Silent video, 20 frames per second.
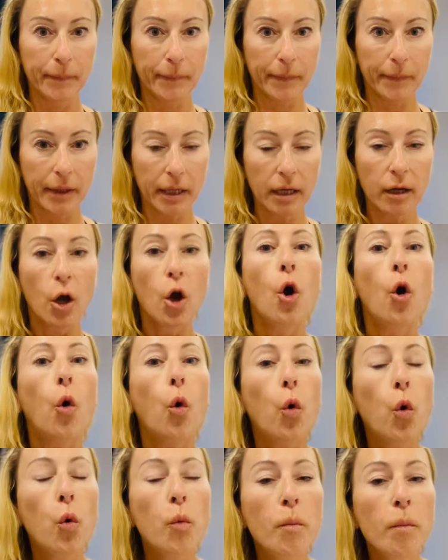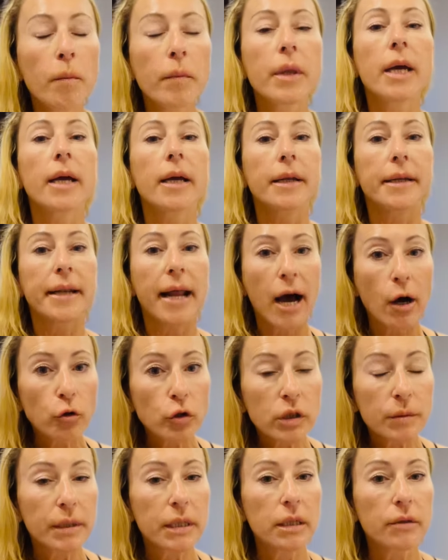hm, um
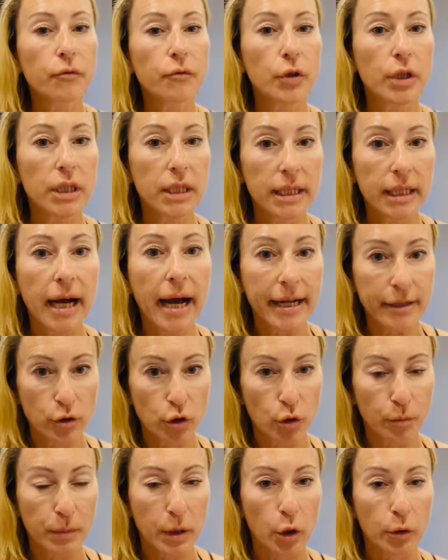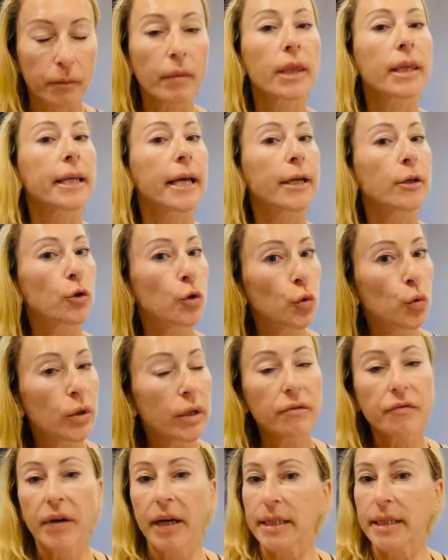Nahrungsmittel für die Tiere anzubauen. Denn
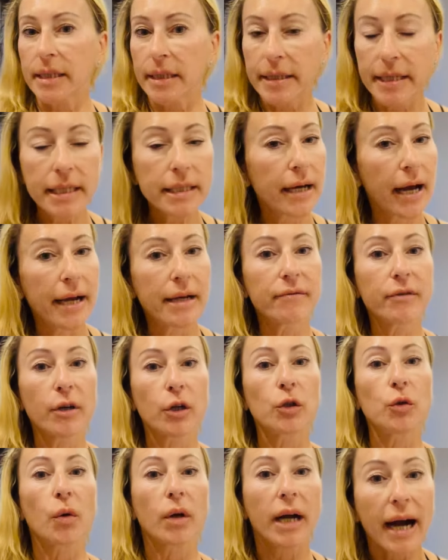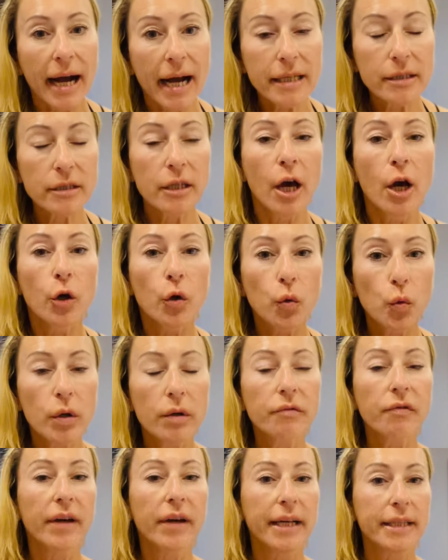Kühe fressen nicht einfach nur Gras,
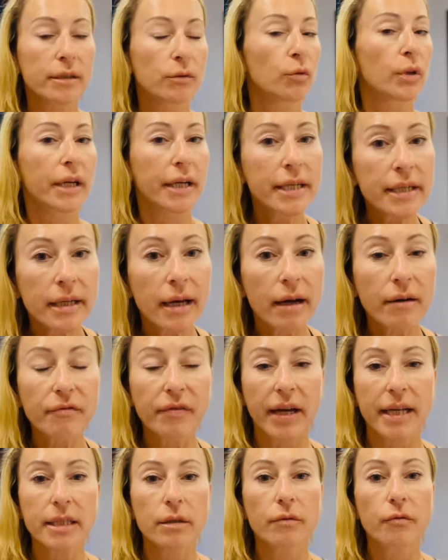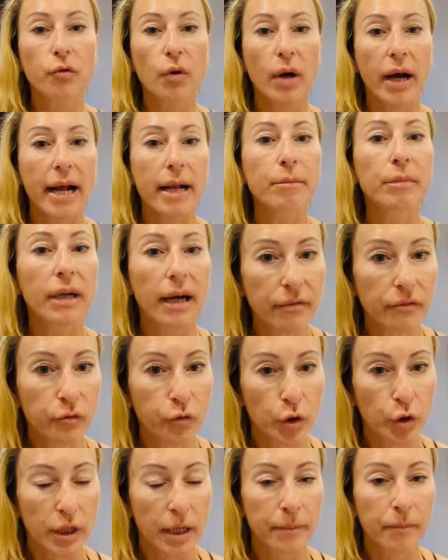Kühe fressen oder Rinder fressen vor allem
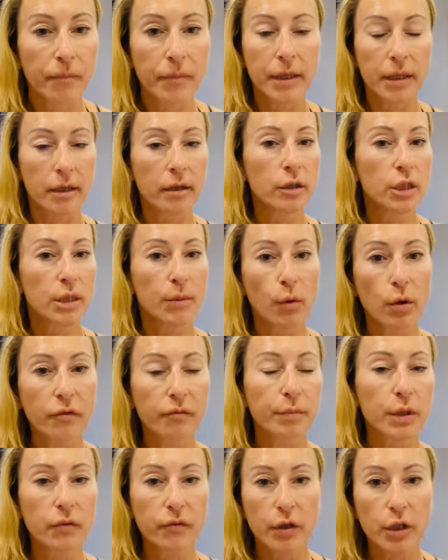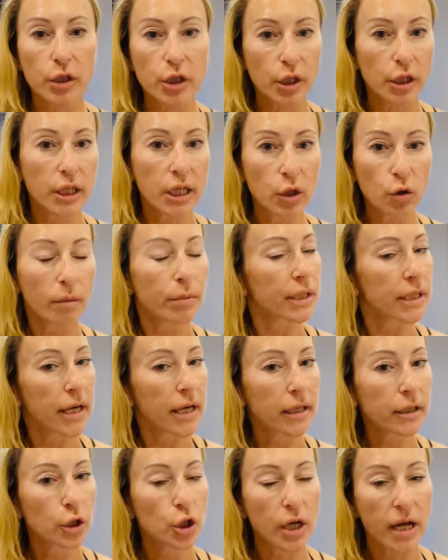Kraftfutter. 12 bis 14 Kilo habe ich
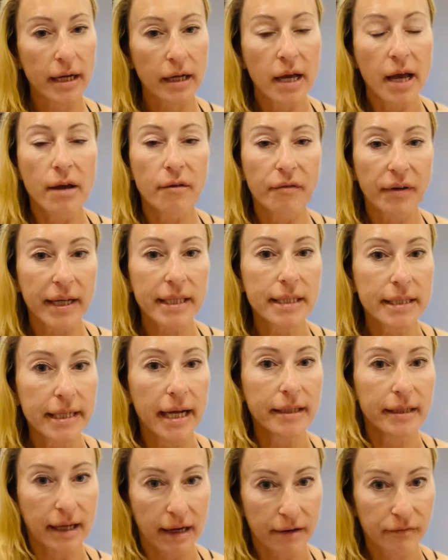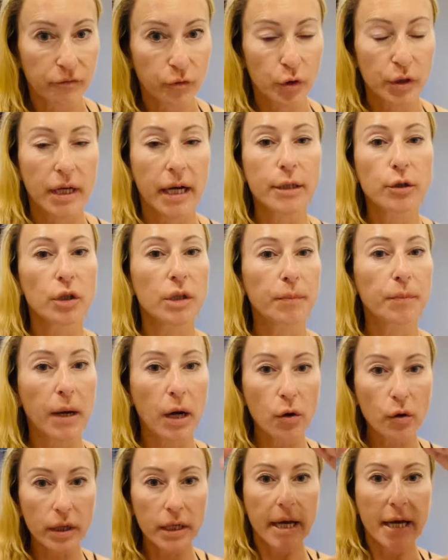nachgeschlagen, fressen die an Kraftfutter. Also ich
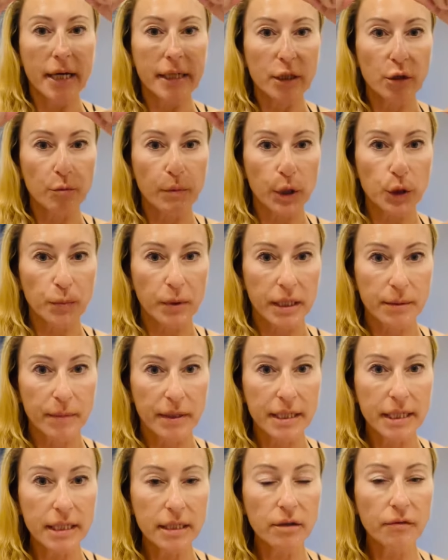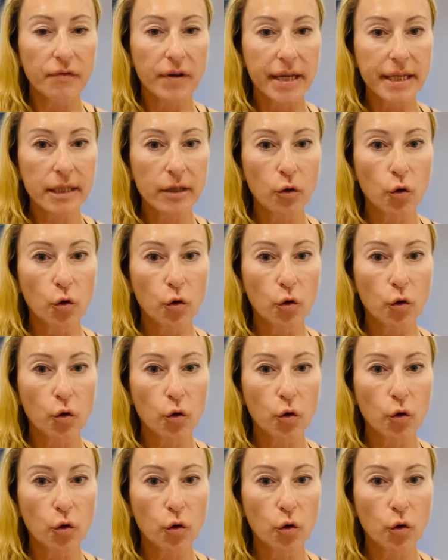brauche zum Beispiel jetzt mal diese Fläche,